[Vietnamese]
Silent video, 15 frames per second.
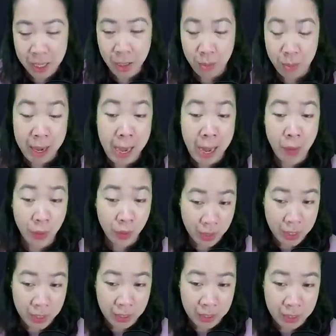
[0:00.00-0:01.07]
Bà lão
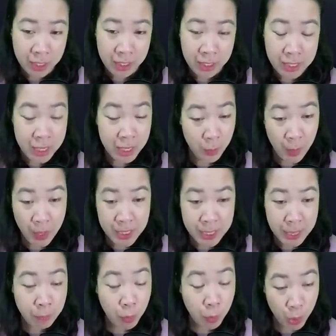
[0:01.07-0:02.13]
cười cười nhìn quẻ
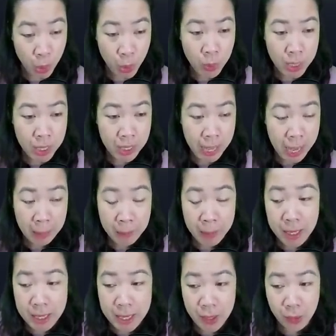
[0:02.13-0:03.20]
xăm một lúc, ánh
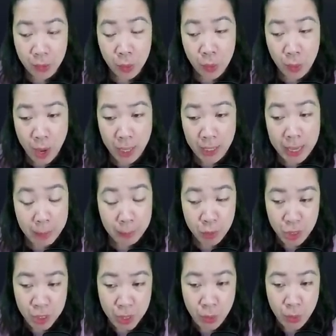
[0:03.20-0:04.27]
mắt nhìn Tô Noãn đăm
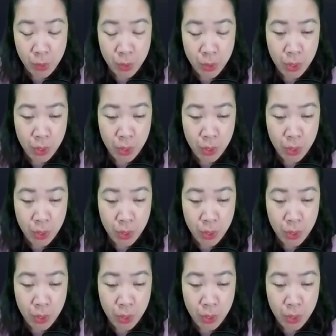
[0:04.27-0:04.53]
chiêu.